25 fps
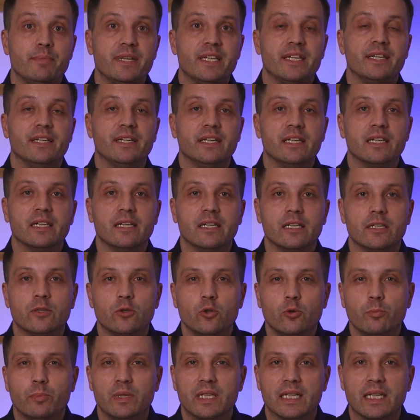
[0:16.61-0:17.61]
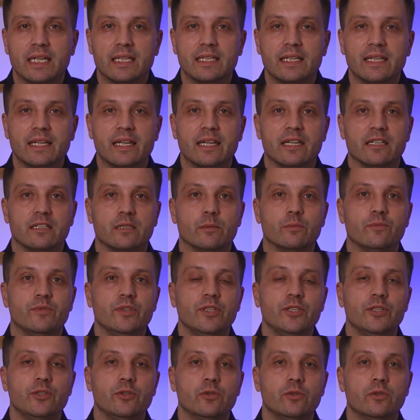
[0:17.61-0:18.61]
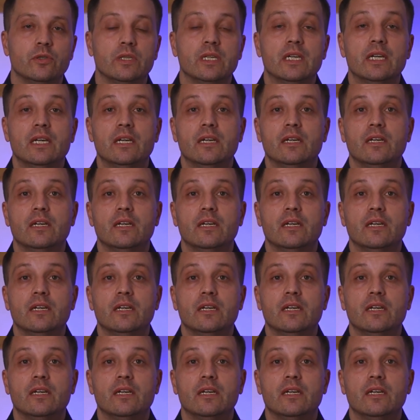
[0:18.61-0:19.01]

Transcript: переехать, то благодаря этим видео